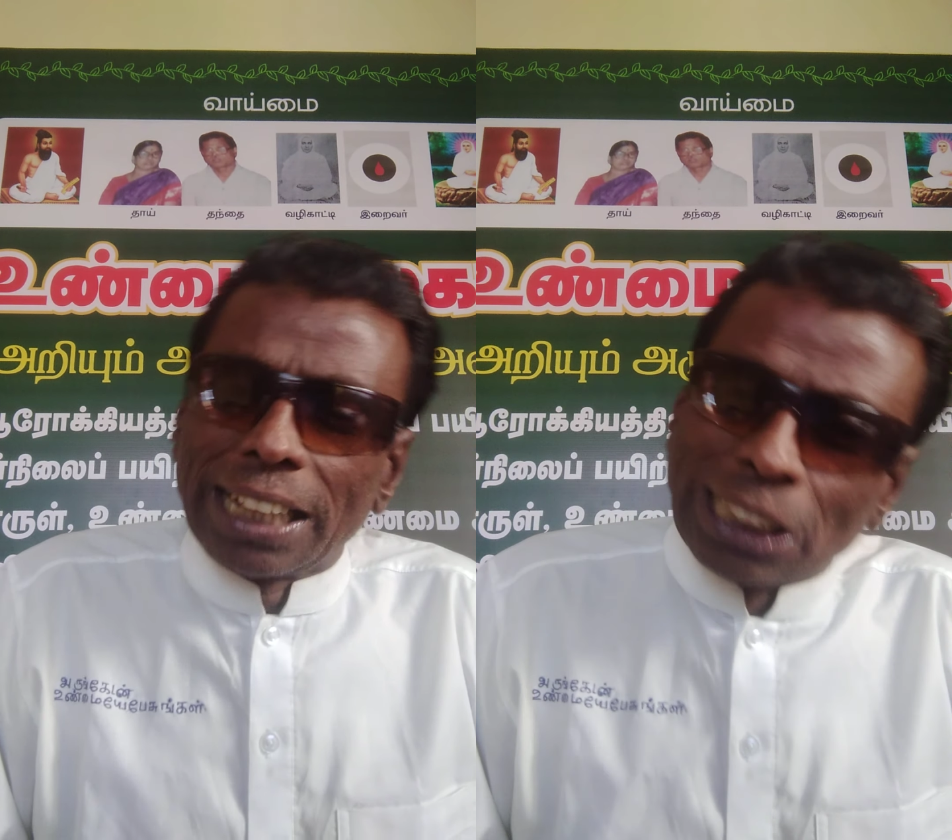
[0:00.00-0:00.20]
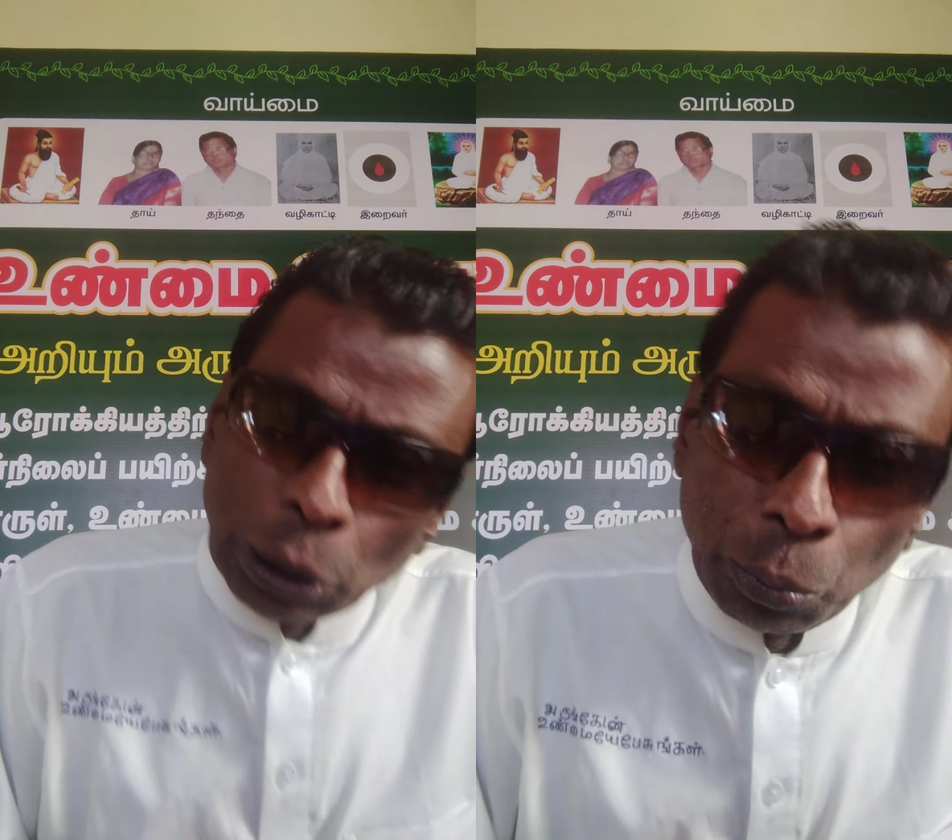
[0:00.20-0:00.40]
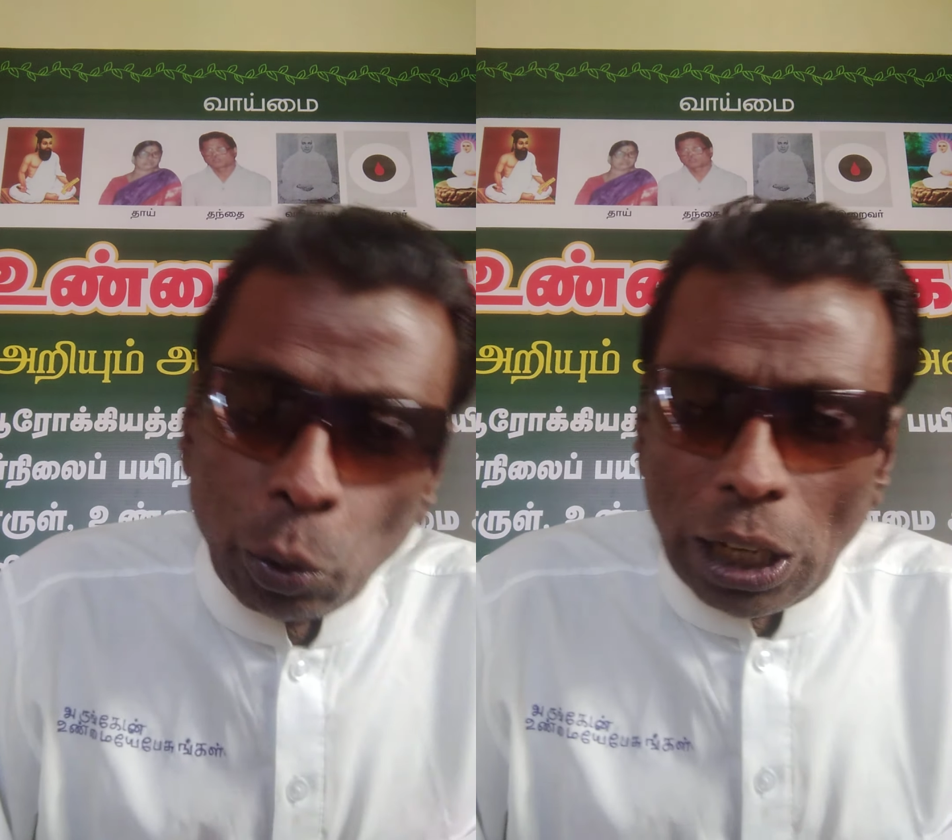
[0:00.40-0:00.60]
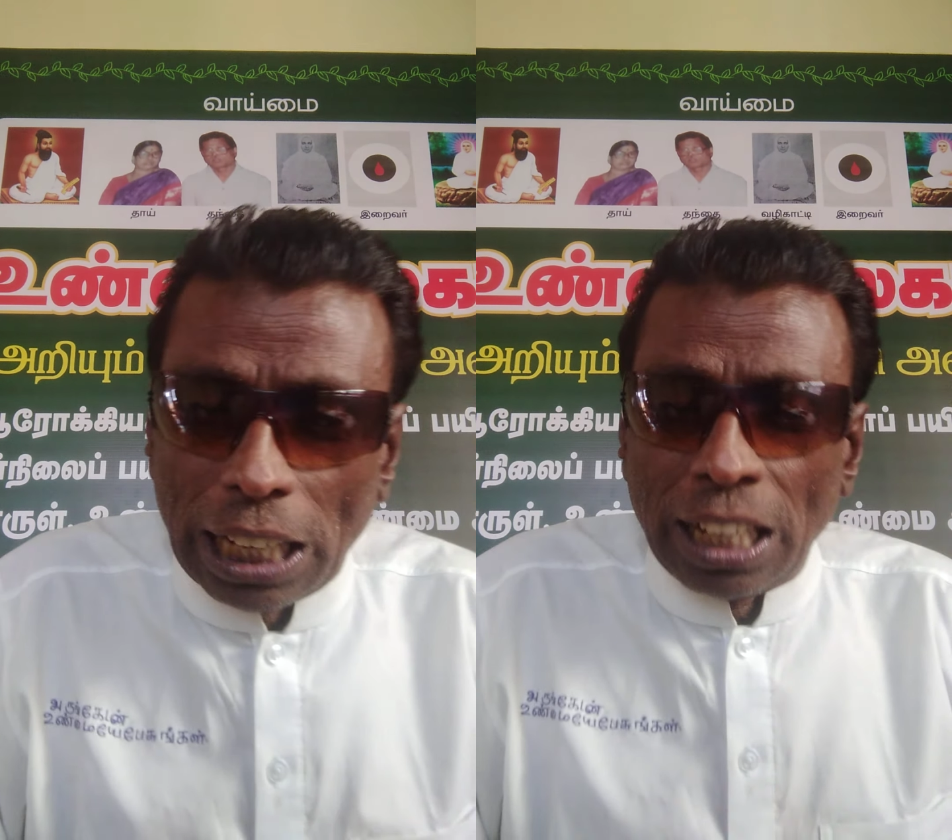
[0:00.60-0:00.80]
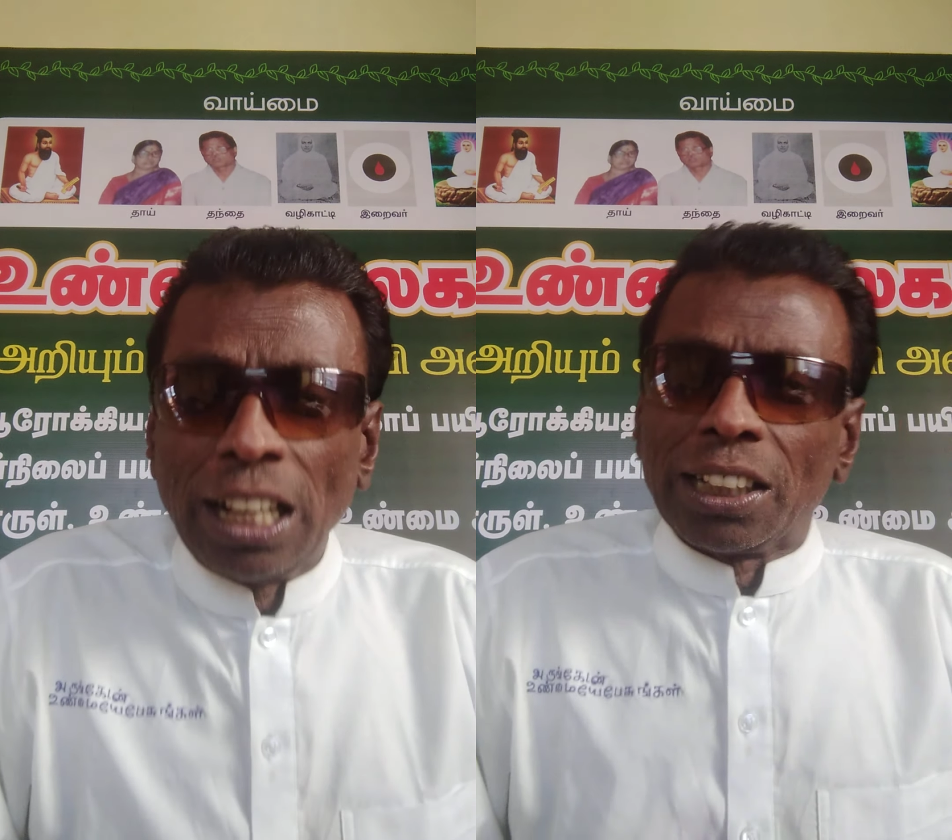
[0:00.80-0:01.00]

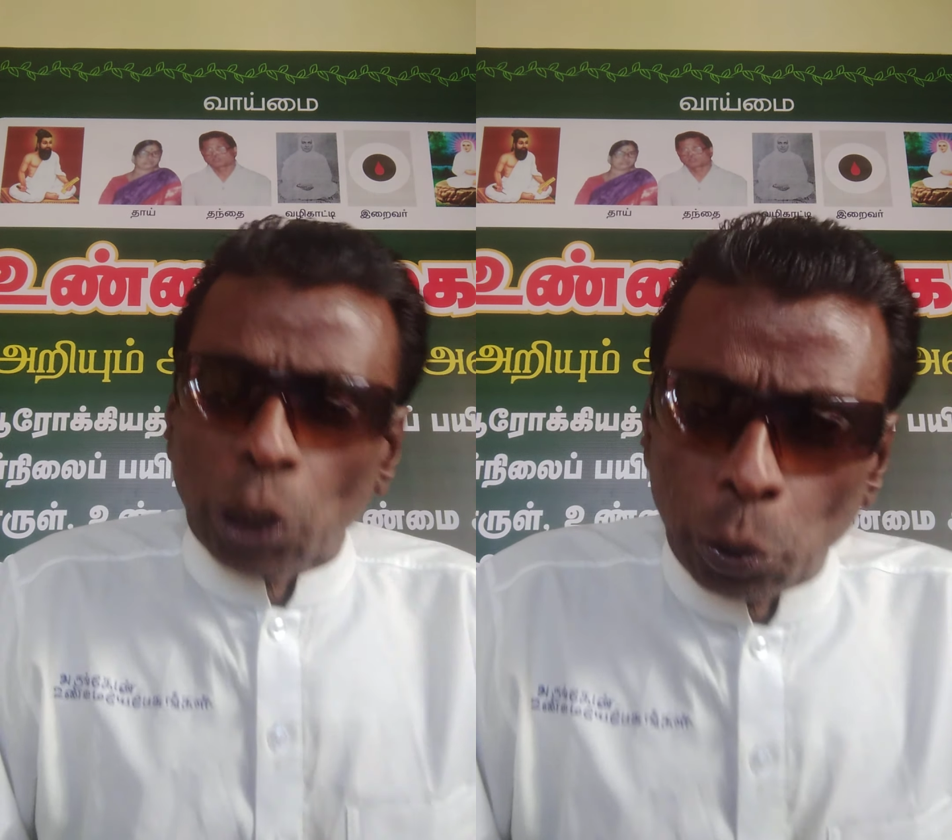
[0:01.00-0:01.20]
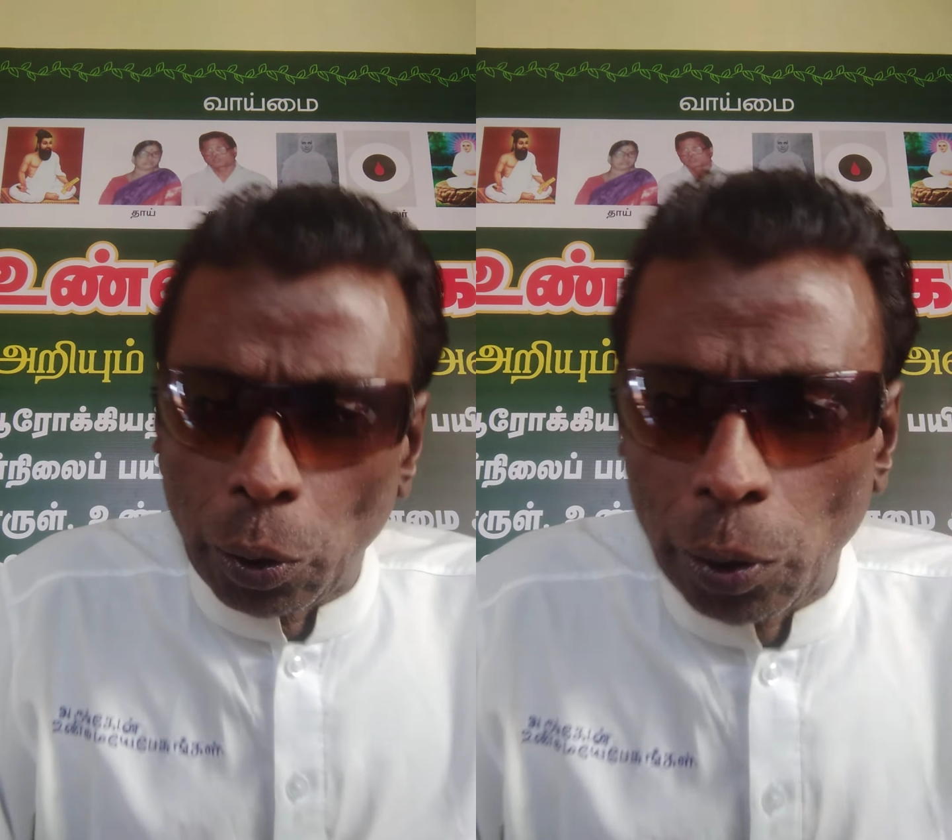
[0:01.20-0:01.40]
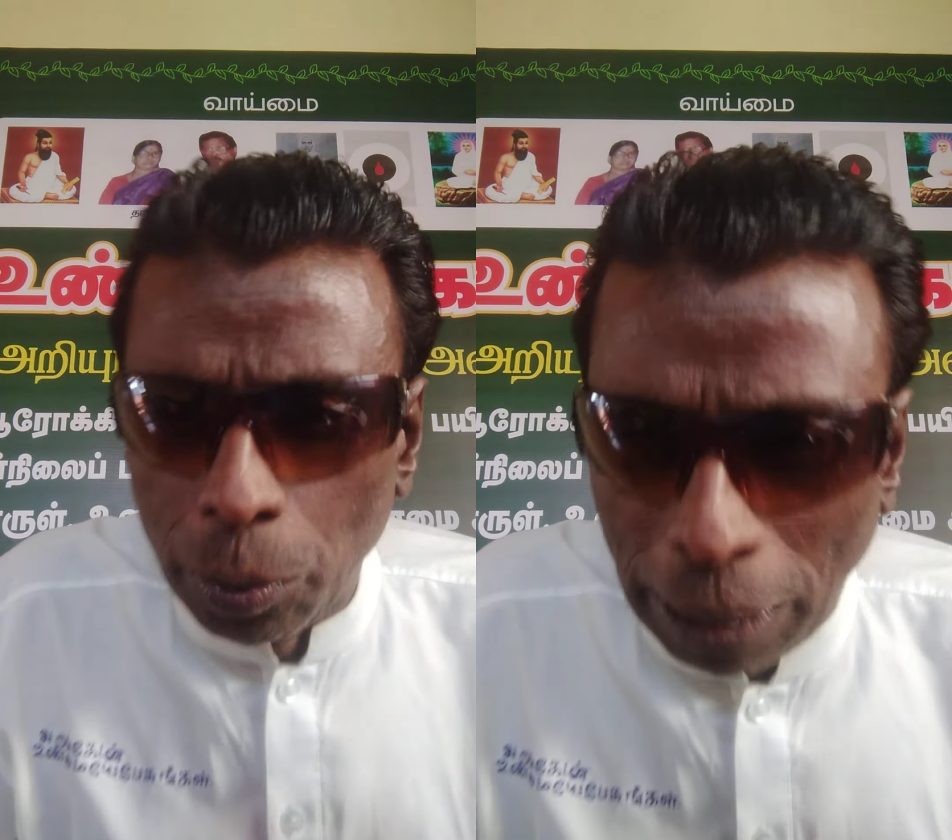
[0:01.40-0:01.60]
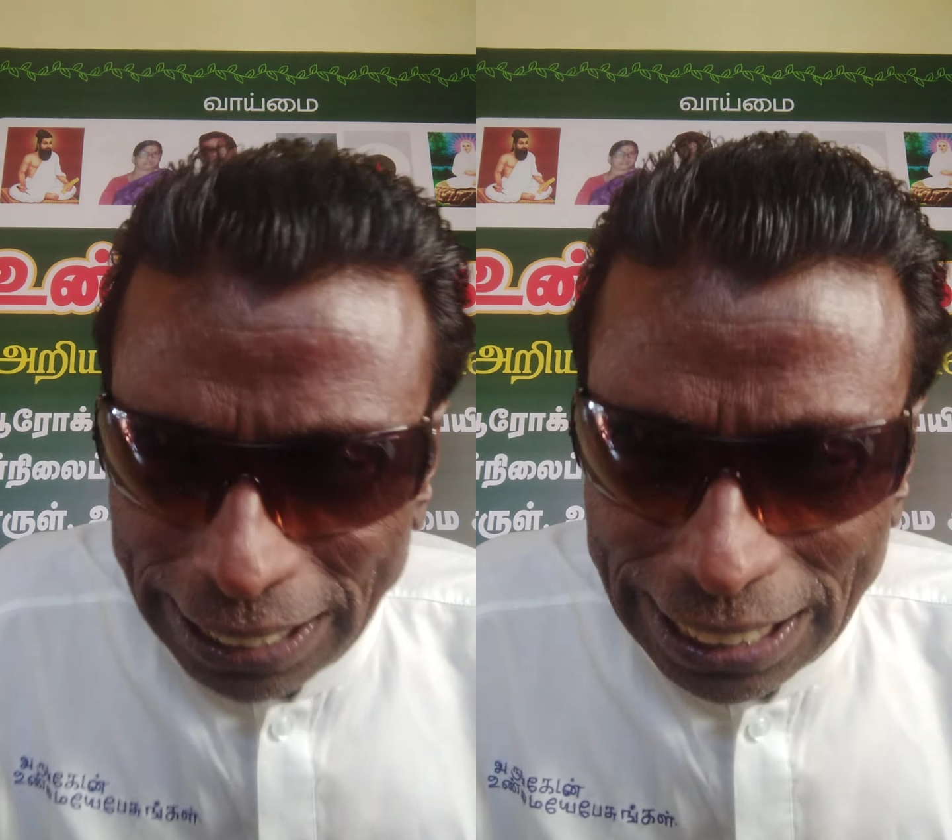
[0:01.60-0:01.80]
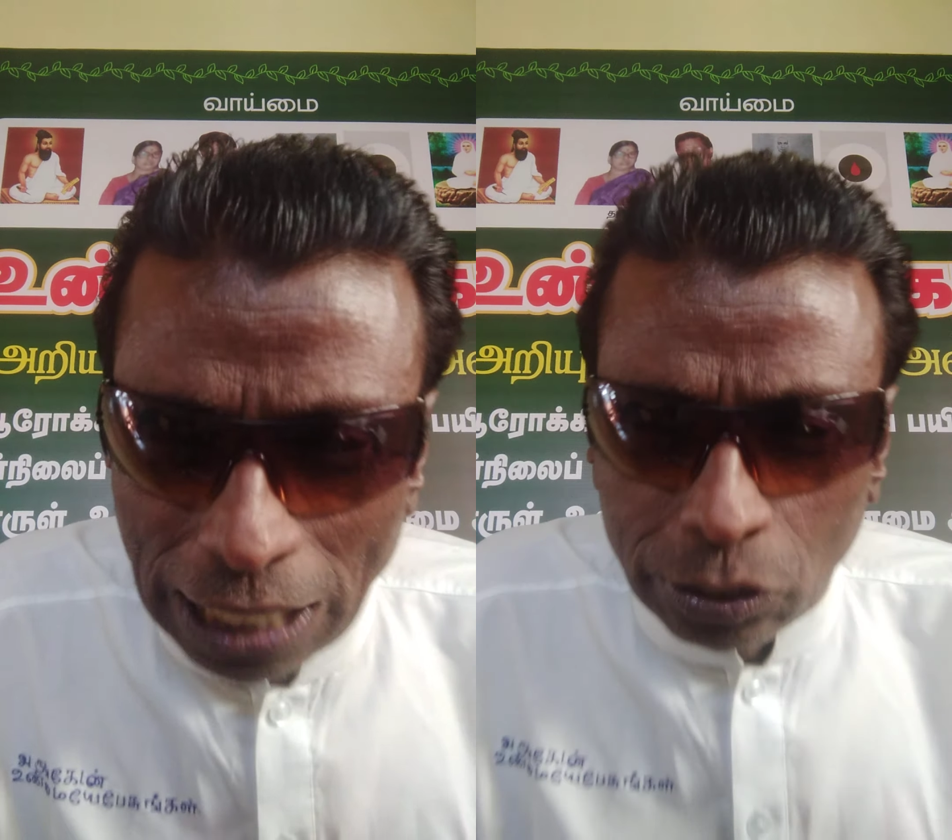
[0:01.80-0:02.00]
திருமூலர் திருவள்ளுவரும்
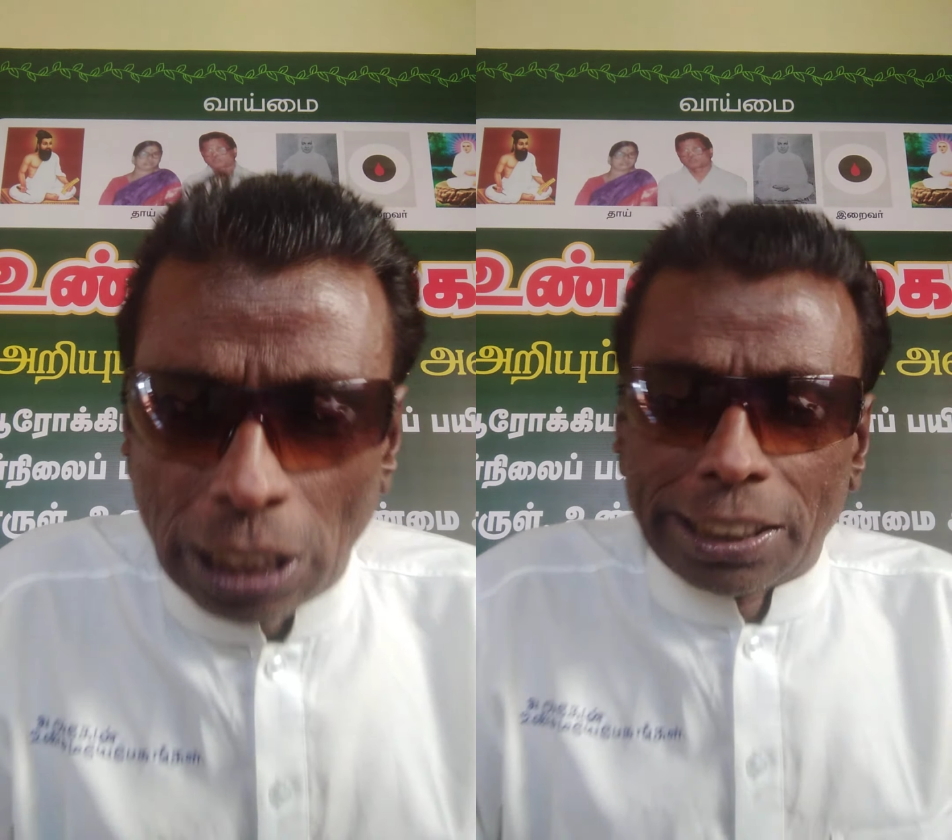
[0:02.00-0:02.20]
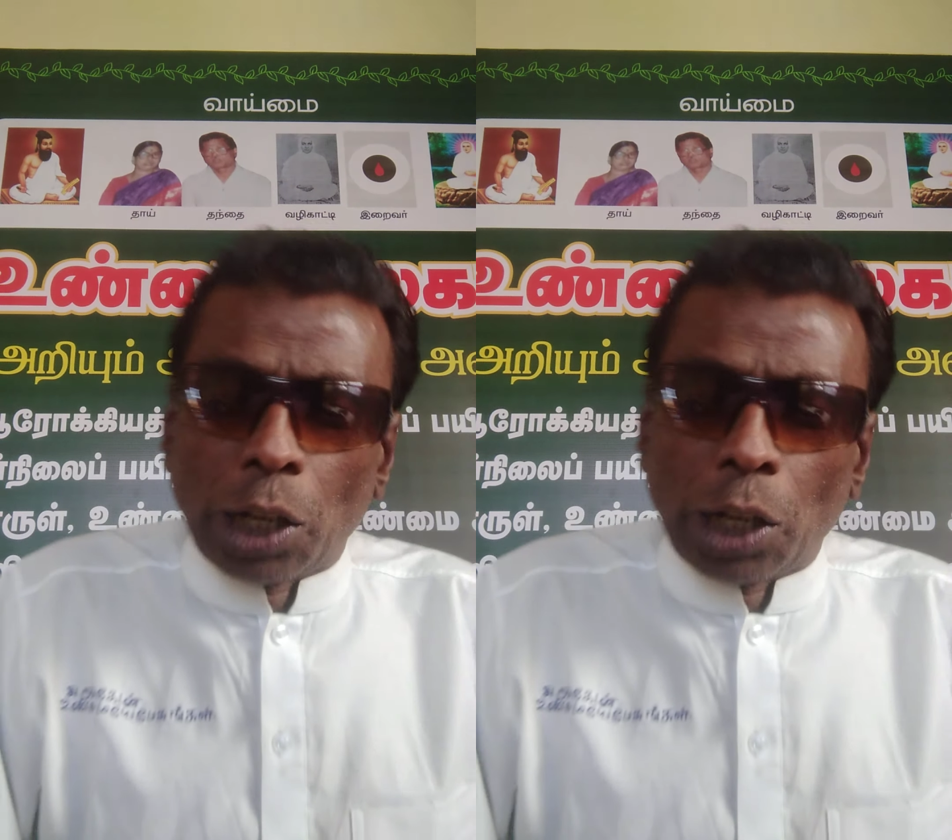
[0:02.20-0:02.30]
அதே தான் செய்ய